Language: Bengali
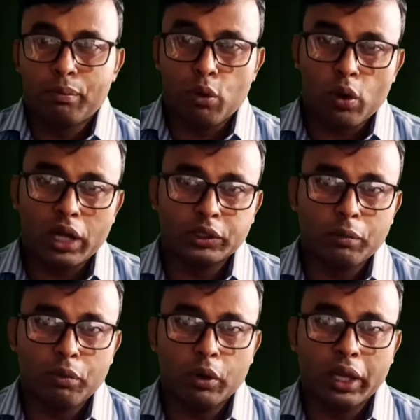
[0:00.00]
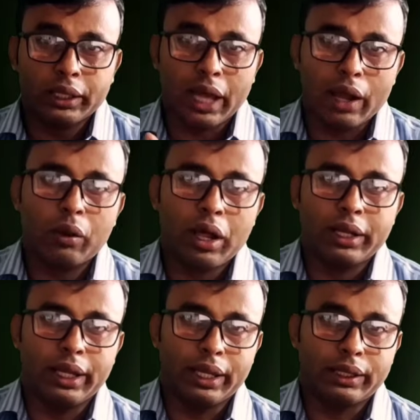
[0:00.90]
পোকা সম্পর্কে
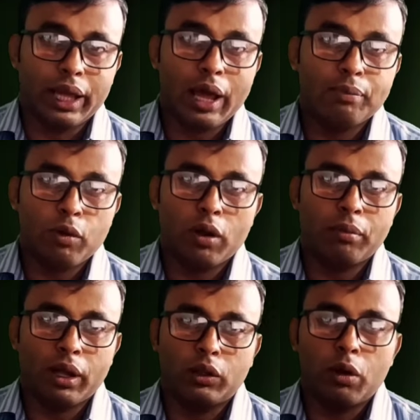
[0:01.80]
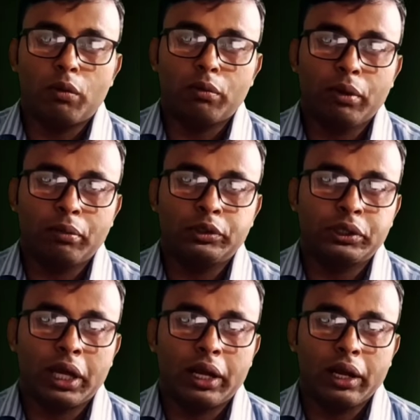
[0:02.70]
ধারণা নিয়ে তারপর আমরা দমন
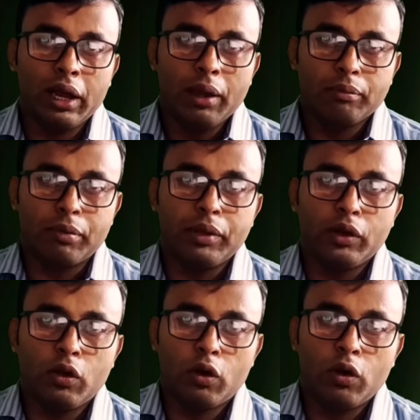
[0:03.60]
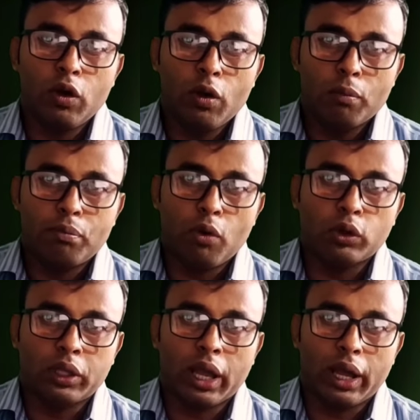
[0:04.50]
ব্যবস্থার বিভিন্ন
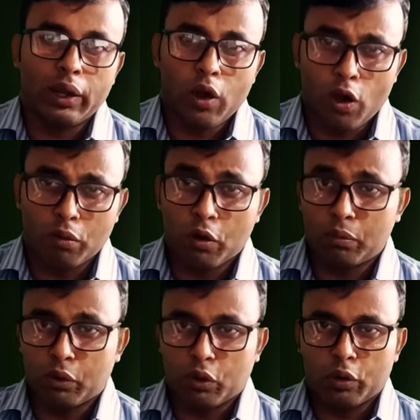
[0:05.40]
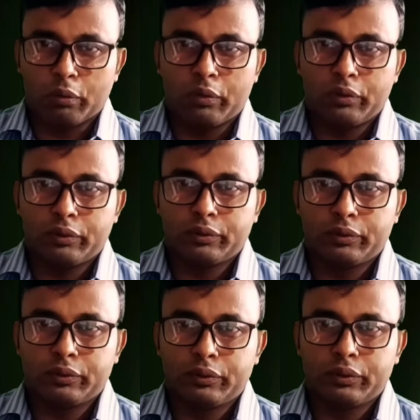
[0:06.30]
পন্থা অবলম্বন করব
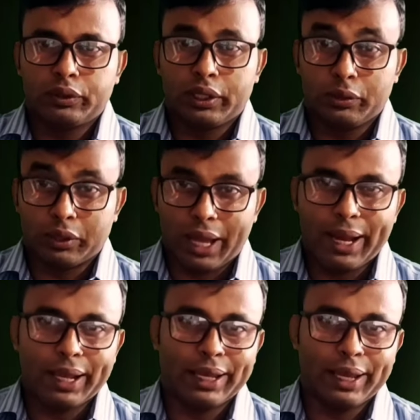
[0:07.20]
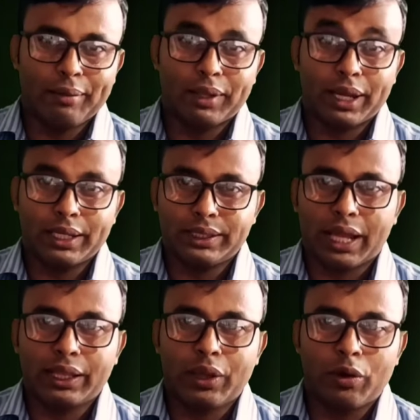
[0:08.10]
কিন্তু তার আগে আমাদেরকে
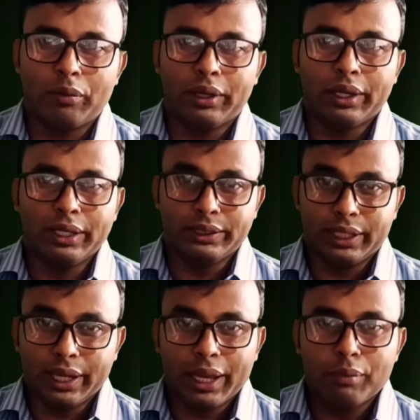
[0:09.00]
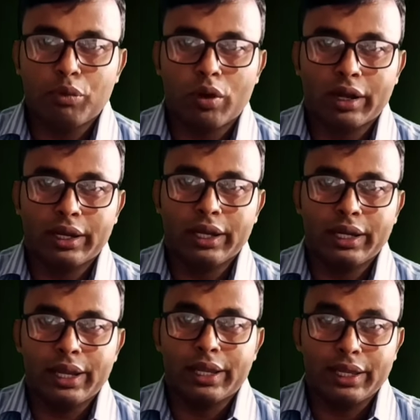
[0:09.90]
জানতে হবে যে এই পোকাটি
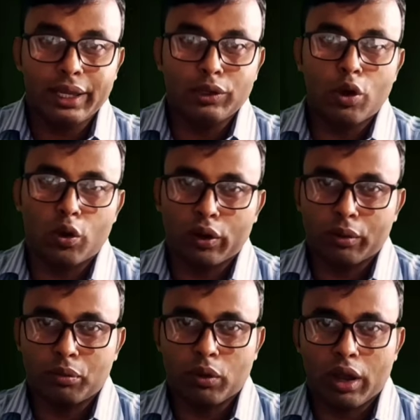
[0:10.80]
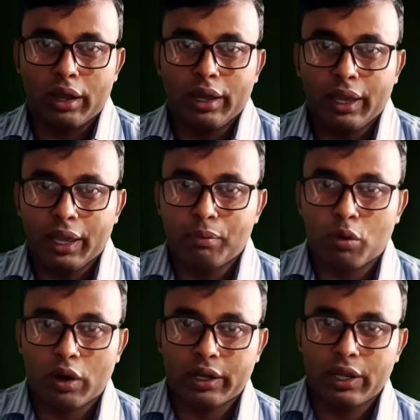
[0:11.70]
ঠিক কি ধরনের পোকা এই
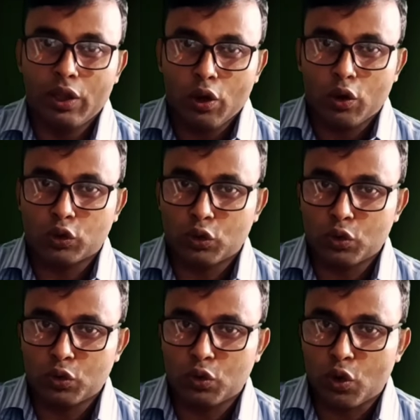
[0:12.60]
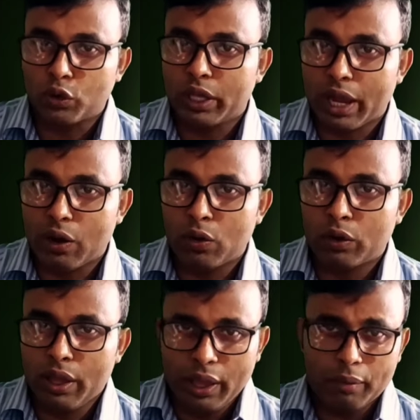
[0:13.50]
পোকাটি কতটুকু
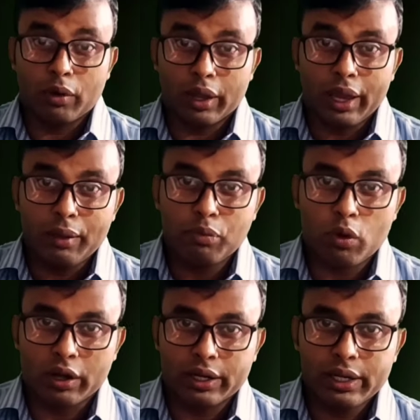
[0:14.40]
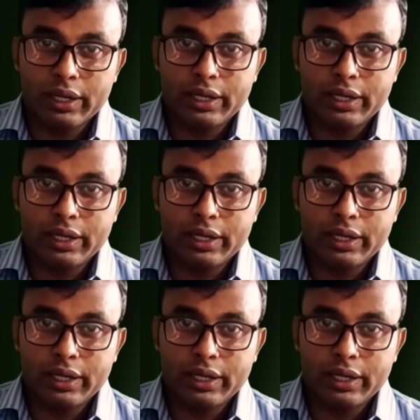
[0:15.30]
ক্ষতিকারক এবং এই পোকাটি